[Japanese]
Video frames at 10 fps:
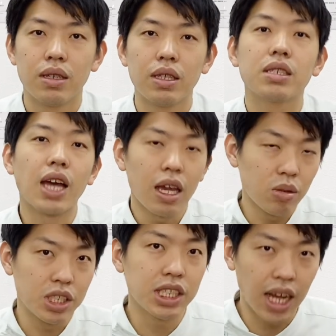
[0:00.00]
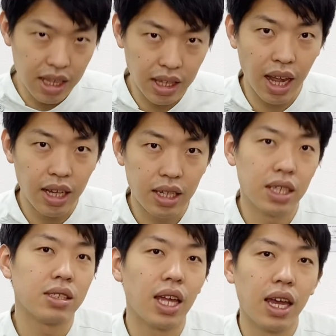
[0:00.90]
で、最後、時間帯
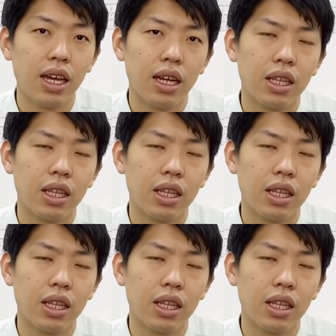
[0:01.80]
ですね。